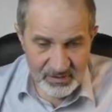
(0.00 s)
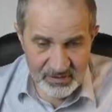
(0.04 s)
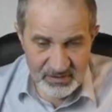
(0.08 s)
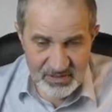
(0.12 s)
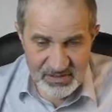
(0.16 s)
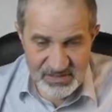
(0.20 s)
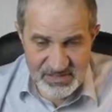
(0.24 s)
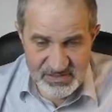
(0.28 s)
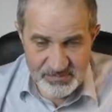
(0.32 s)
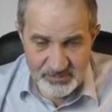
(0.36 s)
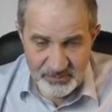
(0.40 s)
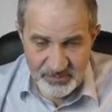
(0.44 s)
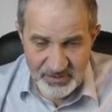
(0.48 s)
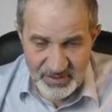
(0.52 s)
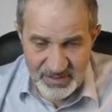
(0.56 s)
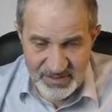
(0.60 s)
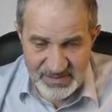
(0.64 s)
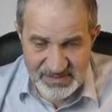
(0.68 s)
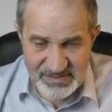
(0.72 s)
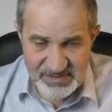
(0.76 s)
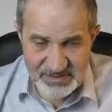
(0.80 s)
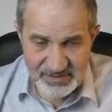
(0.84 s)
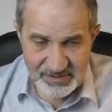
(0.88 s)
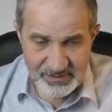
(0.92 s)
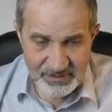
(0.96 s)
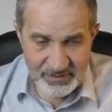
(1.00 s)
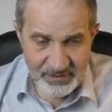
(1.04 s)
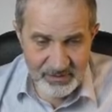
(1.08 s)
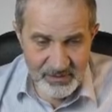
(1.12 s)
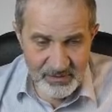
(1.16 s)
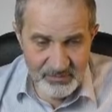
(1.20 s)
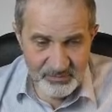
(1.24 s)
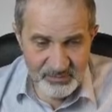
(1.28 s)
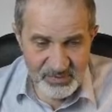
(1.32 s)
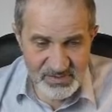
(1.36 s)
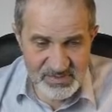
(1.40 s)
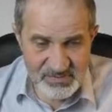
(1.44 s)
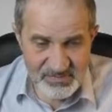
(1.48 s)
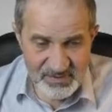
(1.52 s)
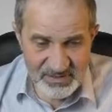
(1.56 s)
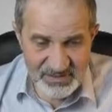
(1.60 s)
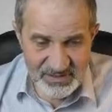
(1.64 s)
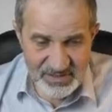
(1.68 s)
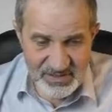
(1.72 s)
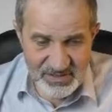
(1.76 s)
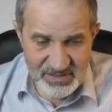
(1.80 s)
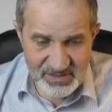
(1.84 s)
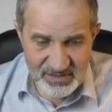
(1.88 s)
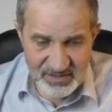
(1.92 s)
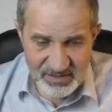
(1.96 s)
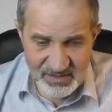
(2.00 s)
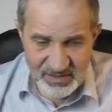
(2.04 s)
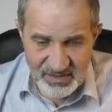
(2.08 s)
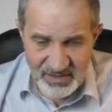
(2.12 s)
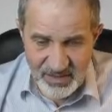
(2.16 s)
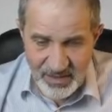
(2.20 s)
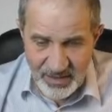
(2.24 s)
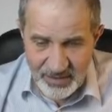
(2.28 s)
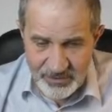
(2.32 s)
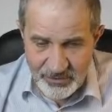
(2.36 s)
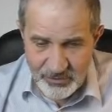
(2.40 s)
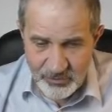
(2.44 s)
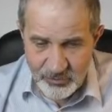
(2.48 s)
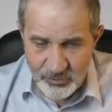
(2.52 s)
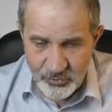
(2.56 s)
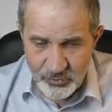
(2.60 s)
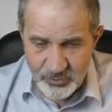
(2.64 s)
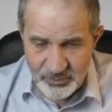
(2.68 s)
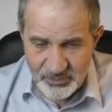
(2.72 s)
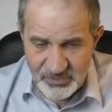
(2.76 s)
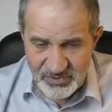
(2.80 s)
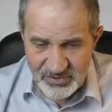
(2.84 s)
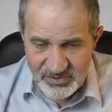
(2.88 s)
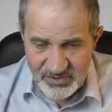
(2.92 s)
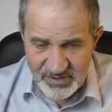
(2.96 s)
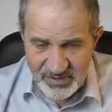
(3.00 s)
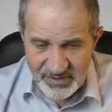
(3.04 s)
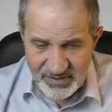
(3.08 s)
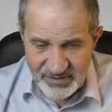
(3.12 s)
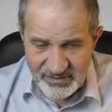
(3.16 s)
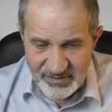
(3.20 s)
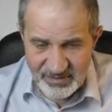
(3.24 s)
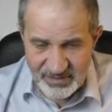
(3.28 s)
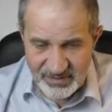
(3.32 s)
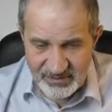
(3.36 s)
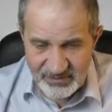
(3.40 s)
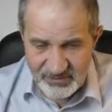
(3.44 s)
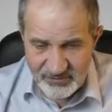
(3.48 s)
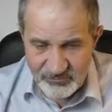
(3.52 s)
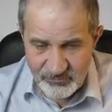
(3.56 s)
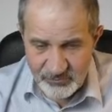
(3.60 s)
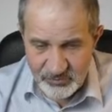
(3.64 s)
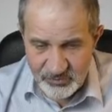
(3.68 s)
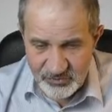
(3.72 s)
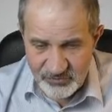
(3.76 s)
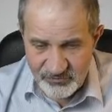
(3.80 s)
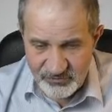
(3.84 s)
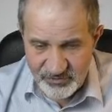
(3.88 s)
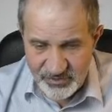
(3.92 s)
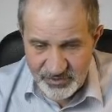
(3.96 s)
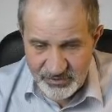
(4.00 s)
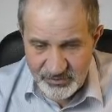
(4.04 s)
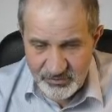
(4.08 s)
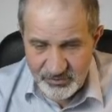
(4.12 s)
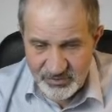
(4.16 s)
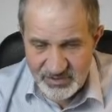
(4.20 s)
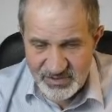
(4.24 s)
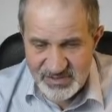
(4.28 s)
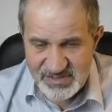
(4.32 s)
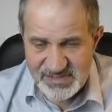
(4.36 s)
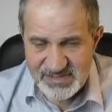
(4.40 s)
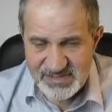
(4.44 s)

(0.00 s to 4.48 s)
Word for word: Распадская. Посмотрите, я ее купил когда-то вот в районе